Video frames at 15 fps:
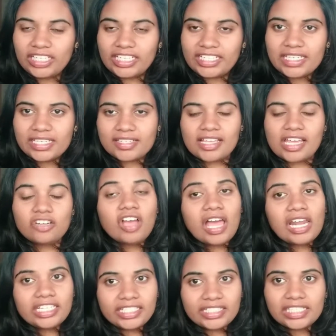లింక్ ఇస్తాను ఆ
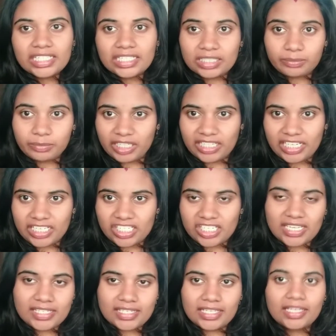లింక్ని కనుక మీరు క్లిక్
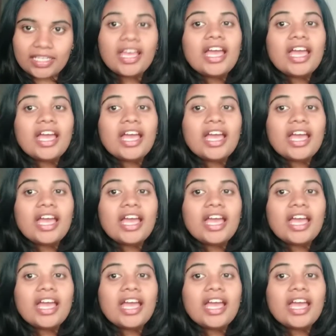చేసి